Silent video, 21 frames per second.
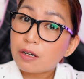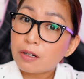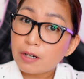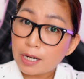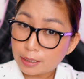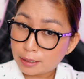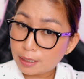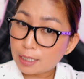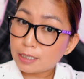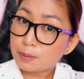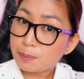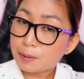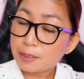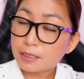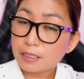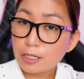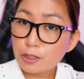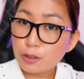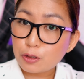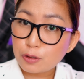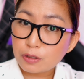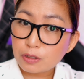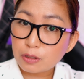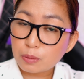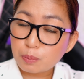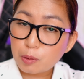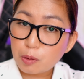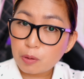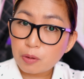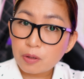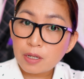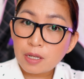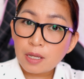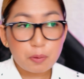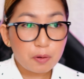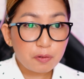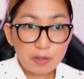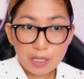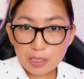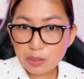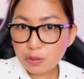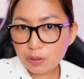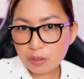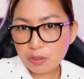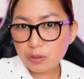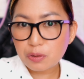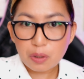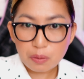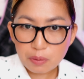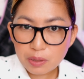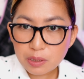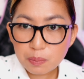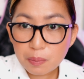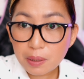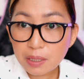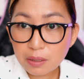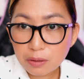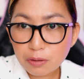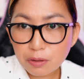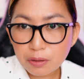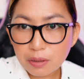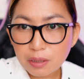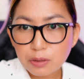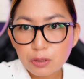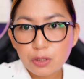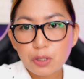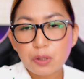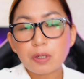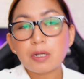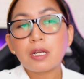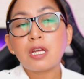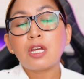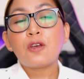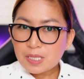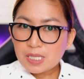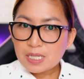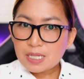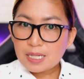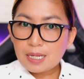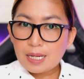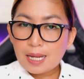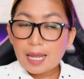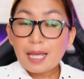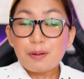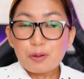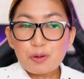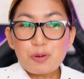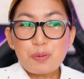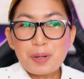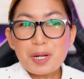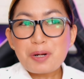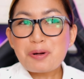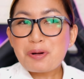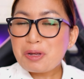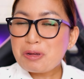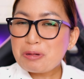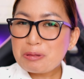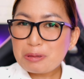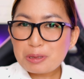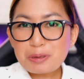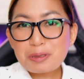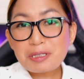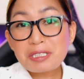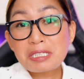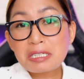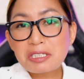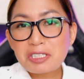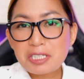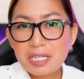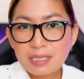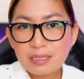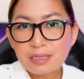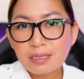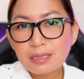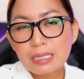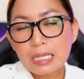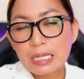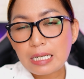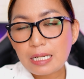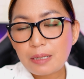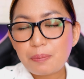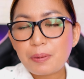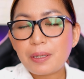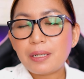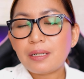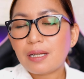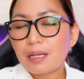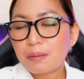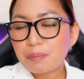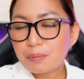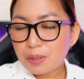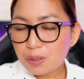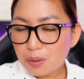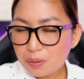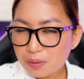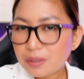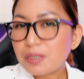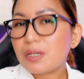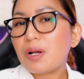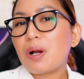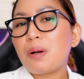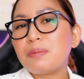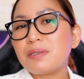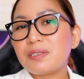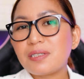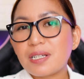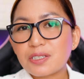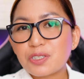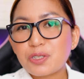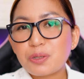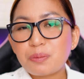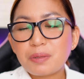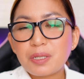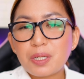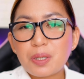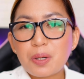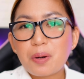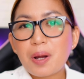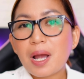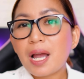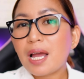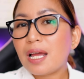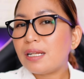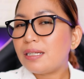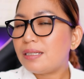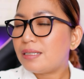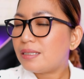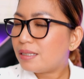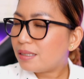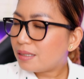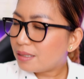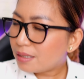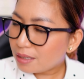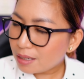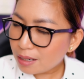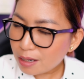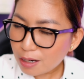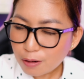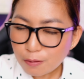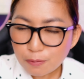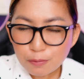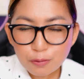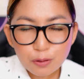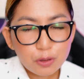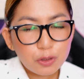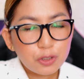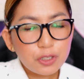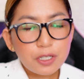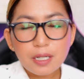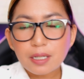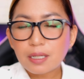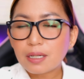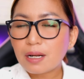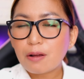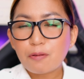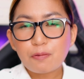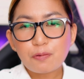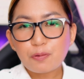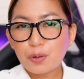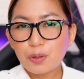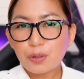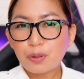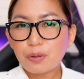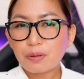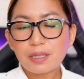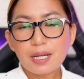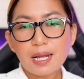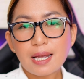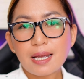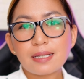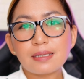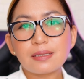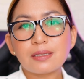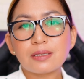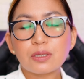Right expectations po. Prevention is always better than cure. Okay. And kung meron kayong gustong i-suggest na silipin, let me know in the comment section below. I'd love to check it out for you guys.